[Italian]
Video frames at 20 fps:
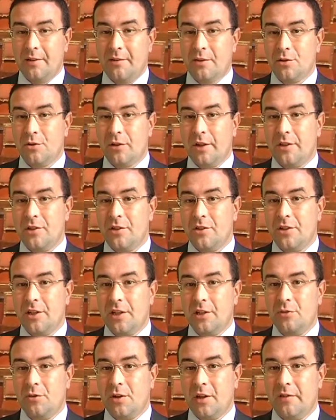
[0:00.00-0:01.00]
In questo caso i
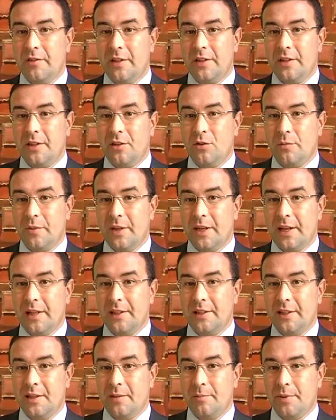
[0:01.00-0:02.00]
senatori a vita
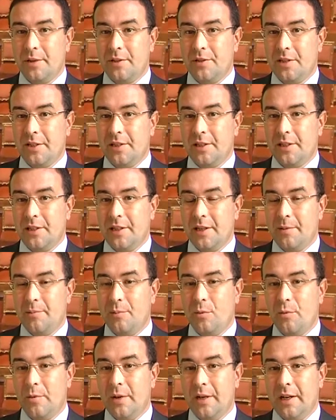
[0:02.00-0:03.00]
nominati dal Presidente della
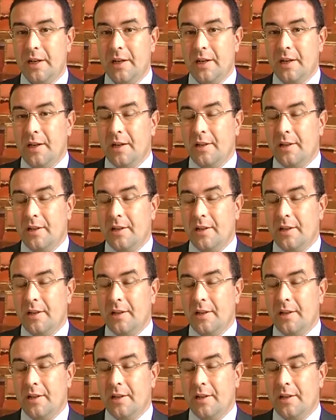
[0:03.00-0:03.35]
Repubblica